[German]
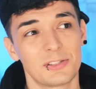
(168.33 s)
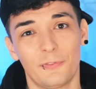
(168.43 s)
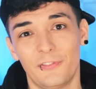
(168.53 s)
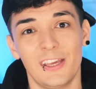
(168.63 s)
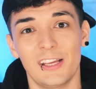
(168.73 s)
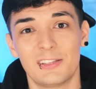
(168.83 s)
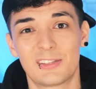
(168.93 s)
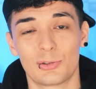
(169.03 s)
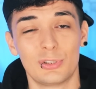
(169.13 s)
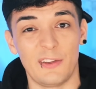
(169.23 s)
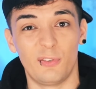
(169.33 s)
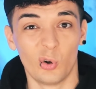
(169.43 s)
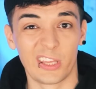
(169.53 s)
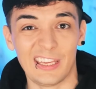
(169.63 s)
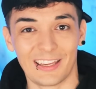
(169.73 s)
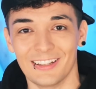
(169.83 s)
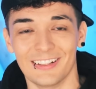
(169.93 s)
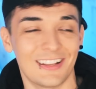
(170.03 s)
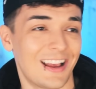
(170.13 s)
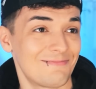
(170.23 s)
so viel zu
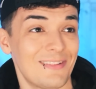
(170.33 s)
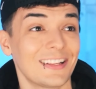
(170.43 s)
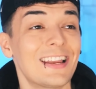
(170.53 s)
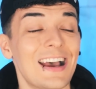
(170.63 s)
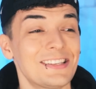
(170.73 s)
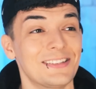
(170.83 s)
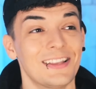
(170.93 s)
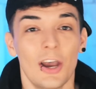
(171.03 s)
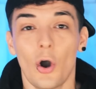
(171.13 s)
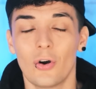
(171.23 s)
deflorieren, hat man gelassen.